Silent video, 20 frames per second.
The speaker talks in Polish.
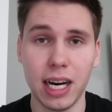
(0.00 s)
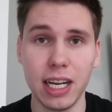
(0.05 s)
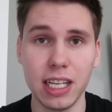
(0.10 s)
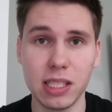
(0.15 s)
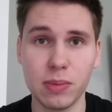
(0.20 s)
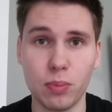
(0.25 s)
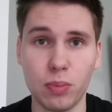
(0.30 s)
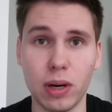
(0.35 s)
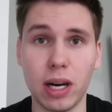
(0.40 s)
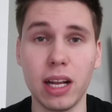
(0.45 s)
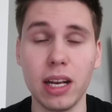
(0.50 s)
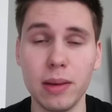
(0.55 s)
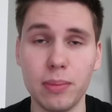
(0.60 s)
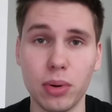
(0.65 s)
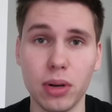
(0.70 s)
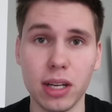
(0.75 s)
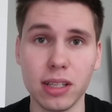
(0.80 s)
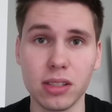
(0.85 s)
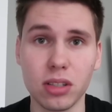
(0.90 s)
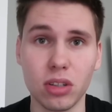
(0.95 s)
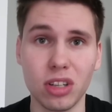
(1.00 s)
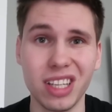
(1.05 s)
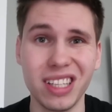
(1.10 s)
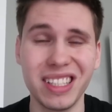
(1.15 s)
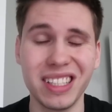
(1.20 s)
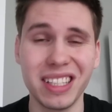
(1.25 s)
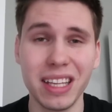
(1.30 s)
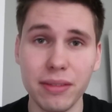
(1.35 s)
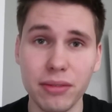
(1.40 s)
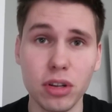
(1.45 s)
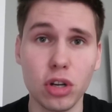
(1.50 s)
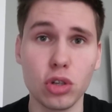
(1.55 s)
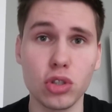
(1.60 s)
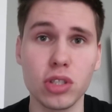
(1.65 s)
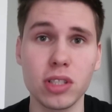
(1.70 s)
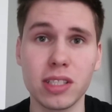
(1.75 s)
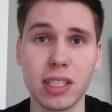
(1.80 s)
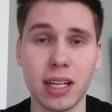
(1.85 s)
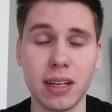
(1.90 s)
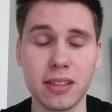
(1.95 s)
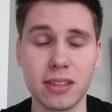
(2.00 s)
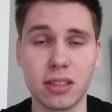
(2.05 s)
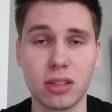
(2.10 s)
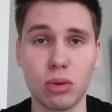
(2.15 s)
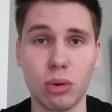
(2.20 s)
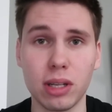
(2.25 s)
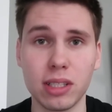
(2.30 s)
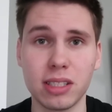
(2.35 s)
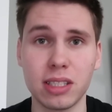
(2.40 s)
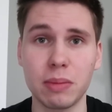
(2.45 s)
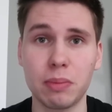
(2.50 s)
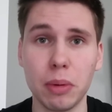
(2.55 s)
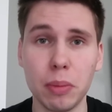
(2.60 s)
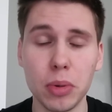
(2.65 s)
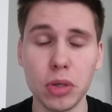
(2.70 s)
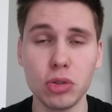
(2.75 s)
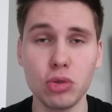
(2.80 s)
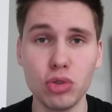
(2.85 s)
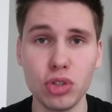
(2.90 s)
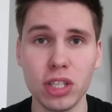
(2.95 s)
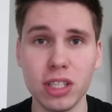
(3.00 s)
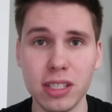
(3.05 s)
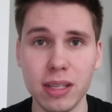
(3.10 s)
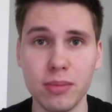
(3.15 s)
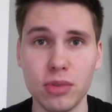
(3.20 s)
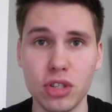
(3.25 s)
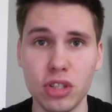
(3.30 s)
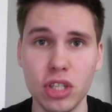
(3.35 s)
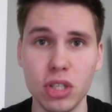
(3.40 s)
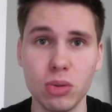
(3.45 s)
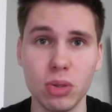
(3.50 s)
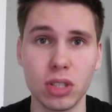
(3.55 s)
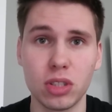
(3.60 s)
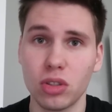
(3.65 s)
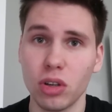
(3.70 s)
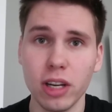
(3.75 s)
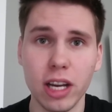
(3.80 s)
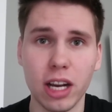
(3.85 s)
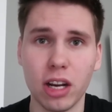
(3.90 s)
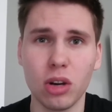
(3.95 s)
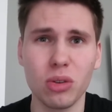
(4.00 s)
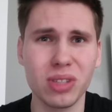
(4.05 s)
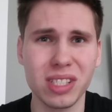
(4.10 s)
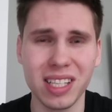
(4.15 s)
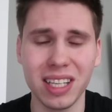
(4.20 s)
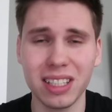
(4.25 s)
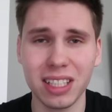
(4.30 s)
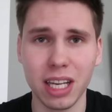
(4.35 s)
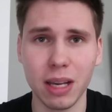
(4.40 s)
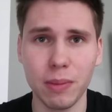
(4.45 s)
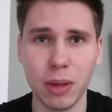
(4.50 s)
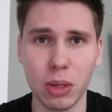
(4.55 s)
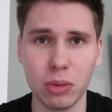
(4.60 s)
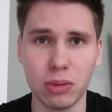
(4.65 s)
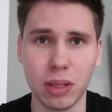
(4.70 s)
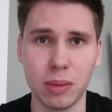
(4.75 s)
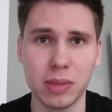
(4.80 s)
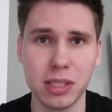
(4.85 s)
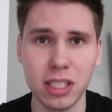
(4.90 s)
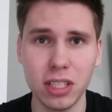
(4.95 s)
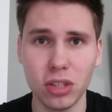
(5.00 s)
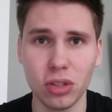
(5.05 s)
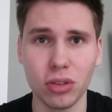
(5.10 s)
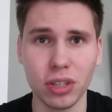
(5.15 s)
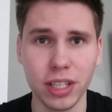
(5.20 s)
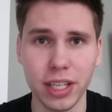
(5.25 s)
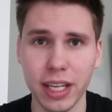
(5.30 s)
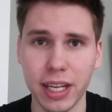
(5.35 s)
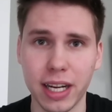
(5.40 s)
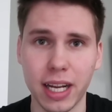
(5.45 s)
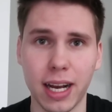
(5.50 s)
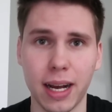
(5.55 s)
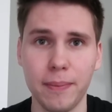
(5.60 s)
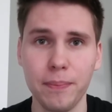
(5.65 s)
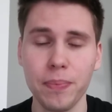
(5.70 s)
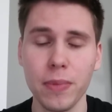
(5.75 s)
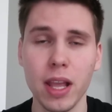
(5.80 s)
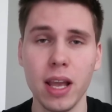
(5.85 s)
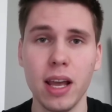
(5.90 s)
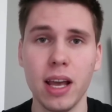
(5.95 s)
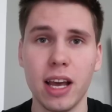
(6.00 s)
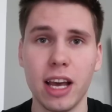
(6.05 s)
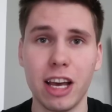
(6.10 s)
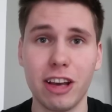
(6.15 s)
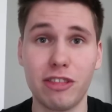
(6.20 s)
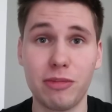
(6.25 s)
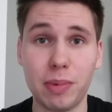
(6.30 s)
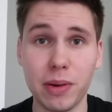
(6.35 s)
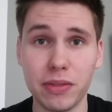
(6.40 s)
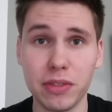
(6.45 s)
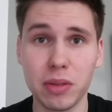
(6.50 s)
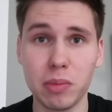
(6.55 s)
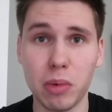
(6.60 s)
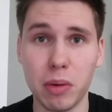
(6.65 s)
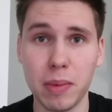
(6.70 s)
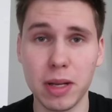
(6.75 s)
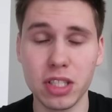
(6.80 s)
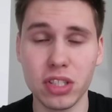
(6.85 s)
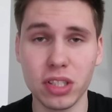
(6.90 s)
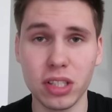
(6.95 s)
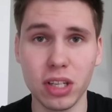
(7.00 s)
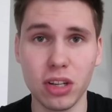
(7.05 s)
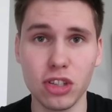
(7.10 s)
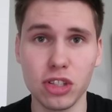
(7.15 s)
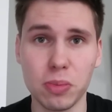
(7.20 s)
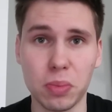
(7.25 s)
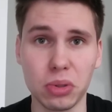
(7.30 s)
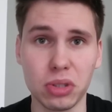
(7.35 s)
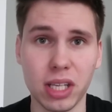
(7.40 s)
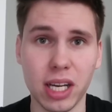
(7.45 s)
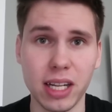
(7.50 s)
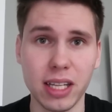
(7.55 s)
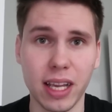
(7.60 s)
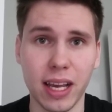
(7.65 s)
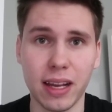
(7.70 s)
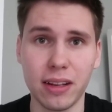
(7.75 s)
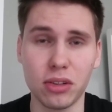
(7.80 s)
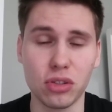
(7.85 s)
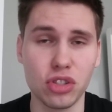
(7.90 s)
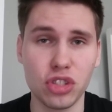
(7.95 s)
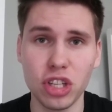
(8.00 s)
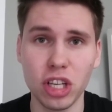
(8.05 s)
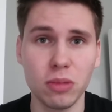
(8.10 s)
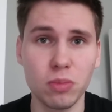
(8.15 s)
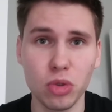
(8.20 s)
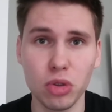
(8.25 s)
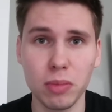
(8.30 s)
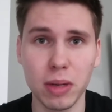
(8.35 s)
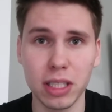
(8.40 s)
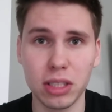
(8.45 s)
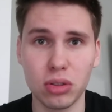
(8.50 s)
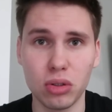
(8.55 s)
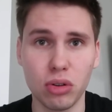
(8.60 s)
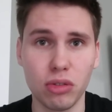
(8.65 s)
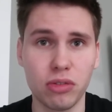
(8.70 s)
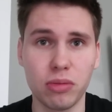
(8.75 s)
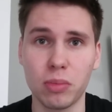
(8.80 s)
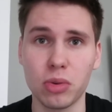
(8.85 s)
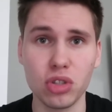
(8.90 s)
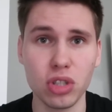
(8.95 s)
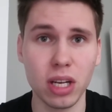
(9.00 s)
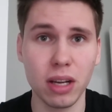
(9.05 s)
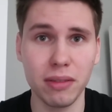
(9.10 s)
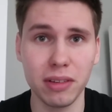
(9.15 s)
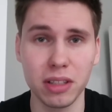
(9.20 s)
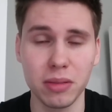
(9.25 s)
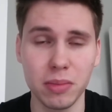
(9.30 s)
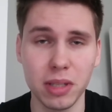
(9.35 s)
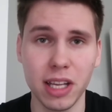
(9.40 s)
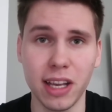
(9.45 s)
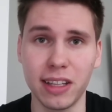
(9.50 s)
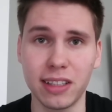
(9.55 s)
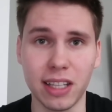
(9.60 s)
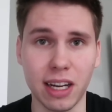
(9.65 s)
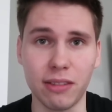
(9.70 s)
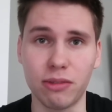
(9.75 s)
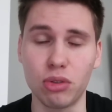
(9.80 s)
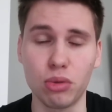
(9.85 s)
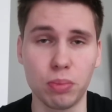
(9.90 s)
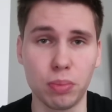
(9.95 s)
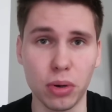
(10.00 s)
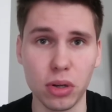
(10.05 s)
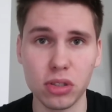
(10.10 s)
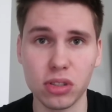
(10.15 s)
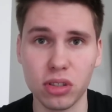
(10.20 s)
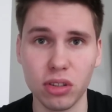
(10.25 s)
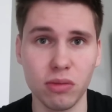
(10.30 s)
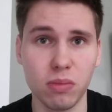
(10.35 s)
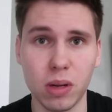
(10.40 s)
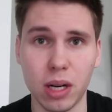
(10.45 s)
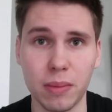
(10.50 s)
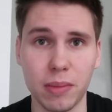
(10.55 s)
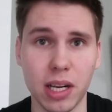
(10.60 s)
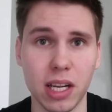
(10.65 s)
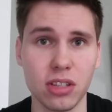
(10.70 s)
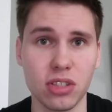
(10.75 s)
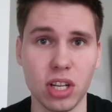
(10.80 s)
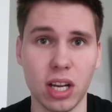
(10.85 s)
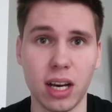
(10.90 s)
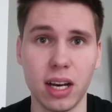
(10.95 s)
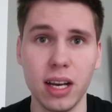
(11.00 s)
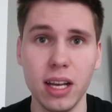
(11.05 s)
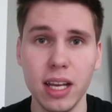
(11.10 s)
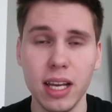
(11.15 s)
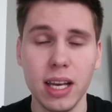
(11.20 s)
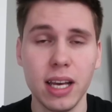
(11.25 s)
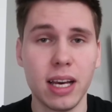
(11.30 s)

ale, ale po raz kolejny niewykorzystane sytuacje po prostu się zemściły. To jaką setkę miał tam Sito Riera e, w pewnym momencie tego spotkania, no z 7 metrów, może nawet mniej, trafił prosto w bramkarza,